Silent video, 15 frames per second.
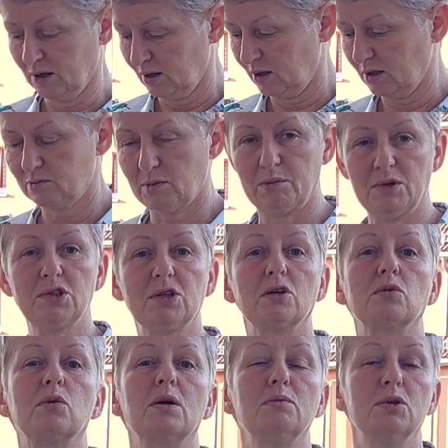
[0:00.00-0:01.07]
nawet babeczka,
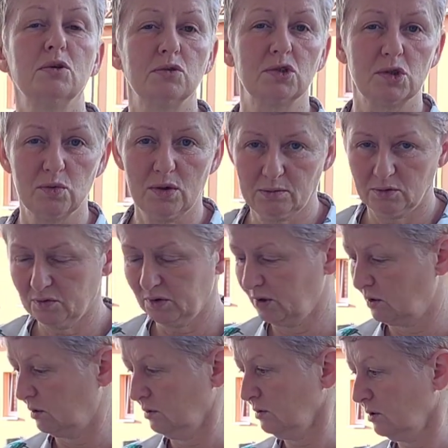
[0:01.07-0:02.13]
która mnie uczyła, mówi,
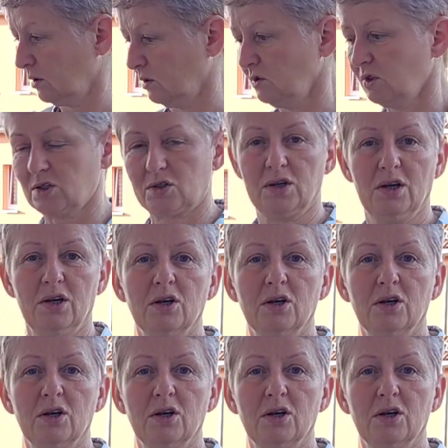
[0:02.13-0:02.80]
no chociaż